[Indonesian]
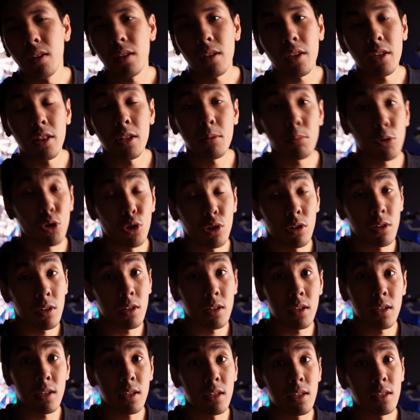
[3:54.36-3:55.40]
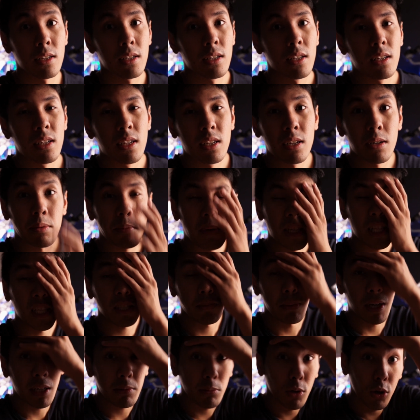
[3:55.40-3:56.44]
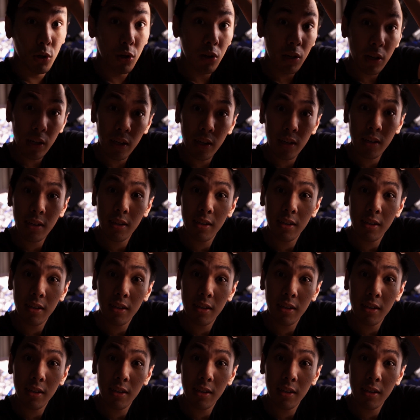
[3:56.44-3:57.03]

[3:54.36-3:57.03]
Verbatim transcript: Gila bro, panas banget bro.